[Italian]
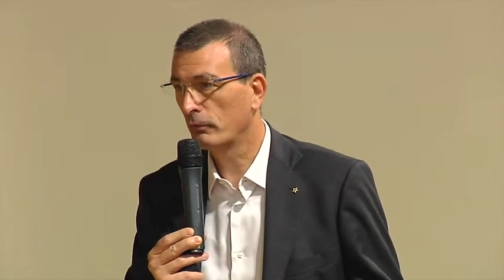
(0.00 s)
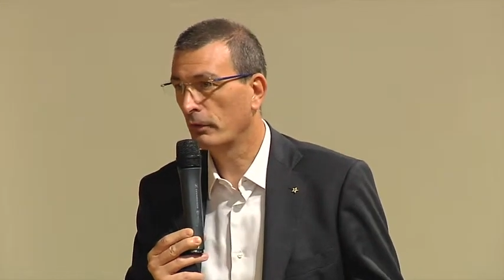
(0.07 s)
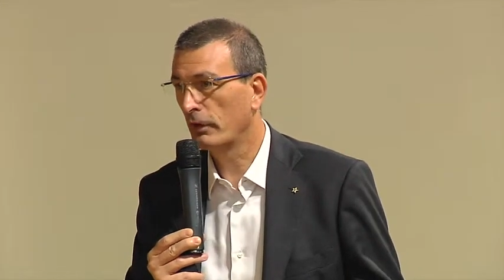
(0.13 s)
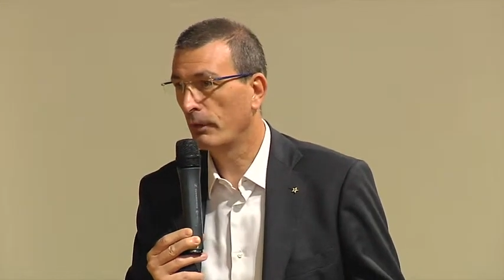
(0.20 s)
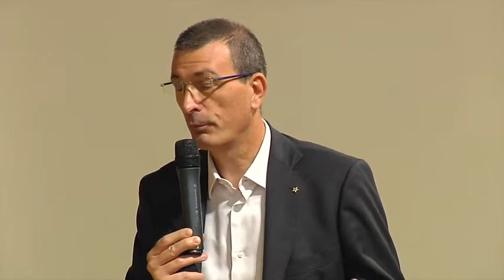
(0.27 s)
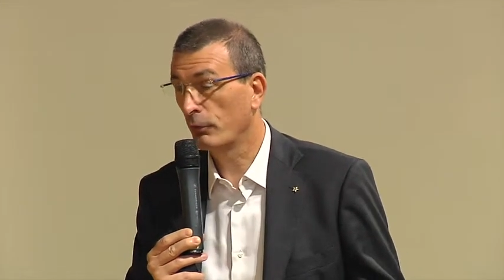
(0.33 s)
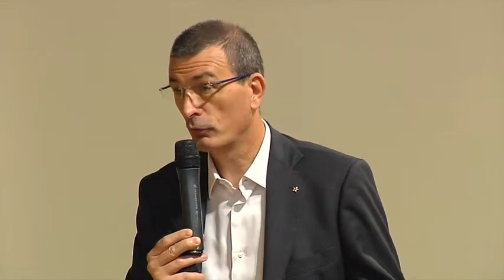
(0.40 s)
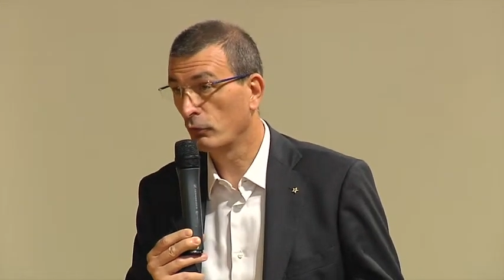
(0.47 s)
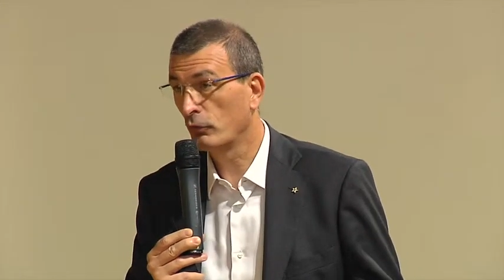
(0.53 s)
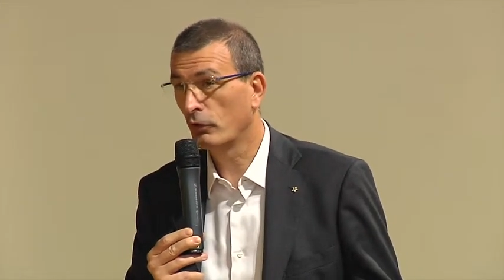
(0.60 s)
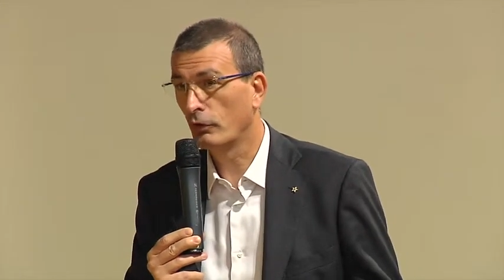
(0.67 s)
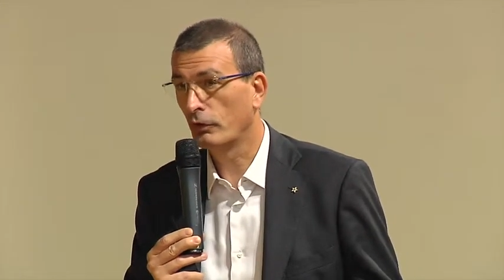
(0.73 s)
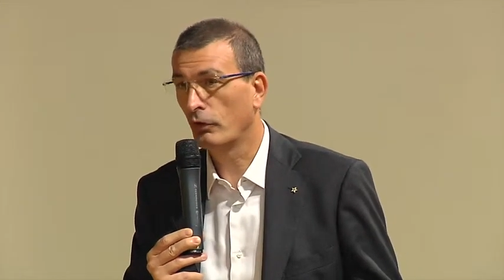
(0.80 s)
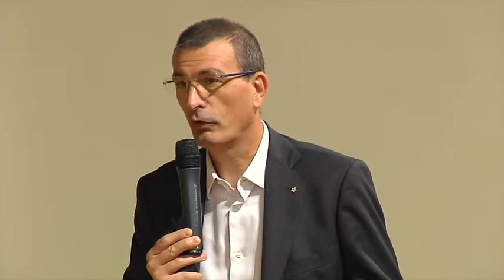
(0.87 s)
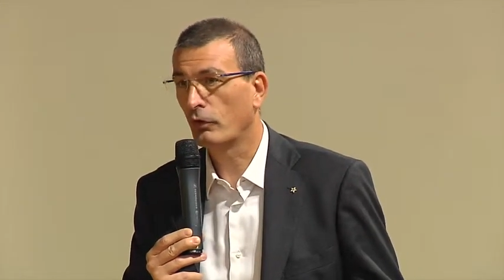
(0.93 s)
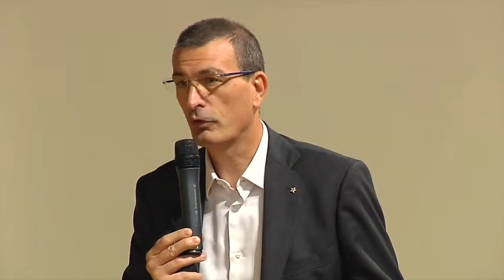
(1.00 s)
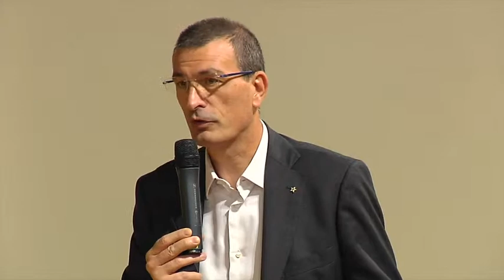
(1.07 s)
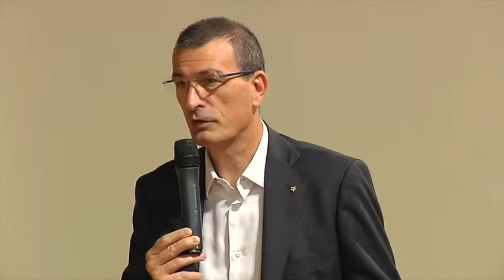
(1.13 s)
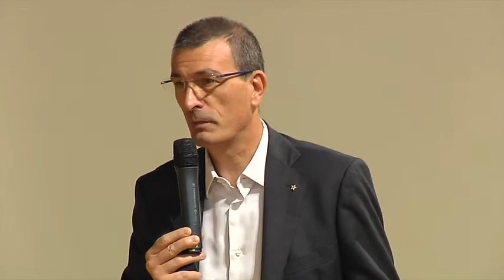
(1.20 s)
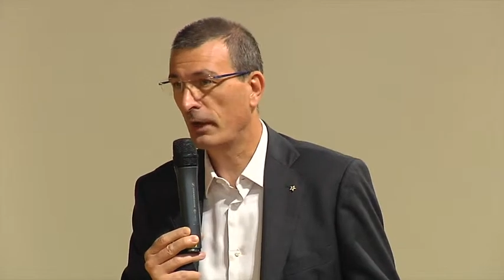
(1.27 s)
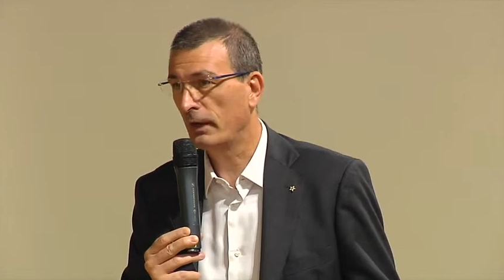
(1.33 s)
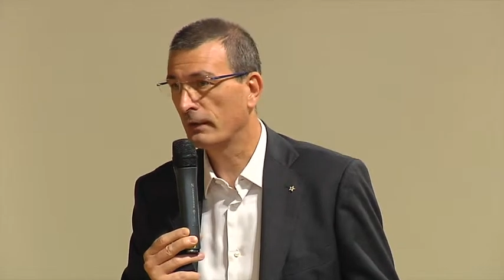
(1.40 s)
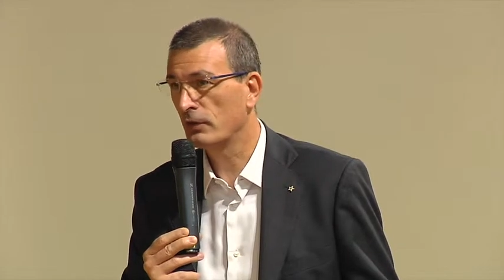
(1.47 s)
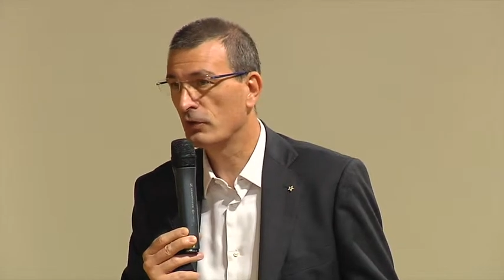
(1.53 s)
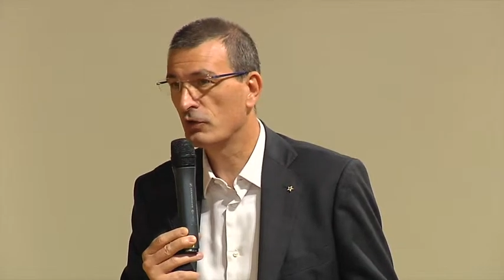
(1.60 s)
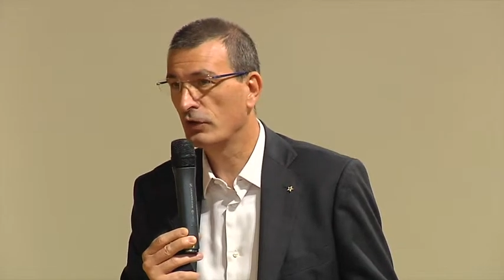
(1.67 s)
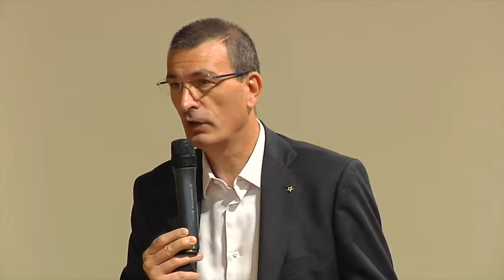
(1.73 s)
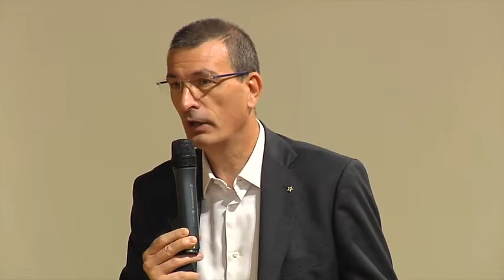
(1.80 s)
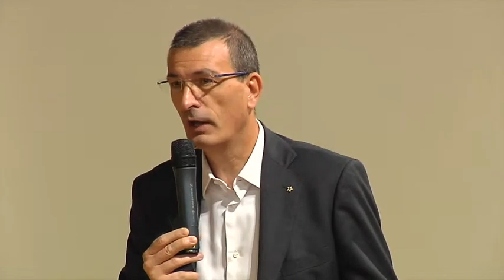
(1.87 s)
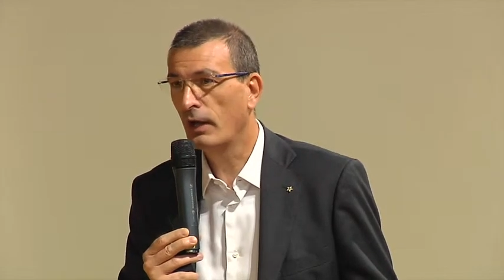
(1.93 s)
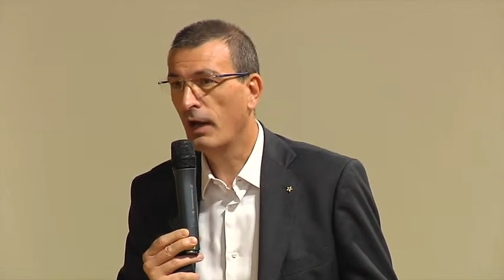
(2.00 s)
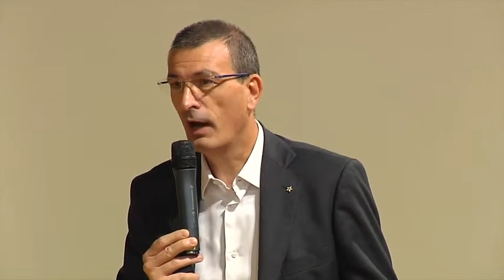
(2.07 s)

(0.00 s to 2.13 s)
che, producono cosmetici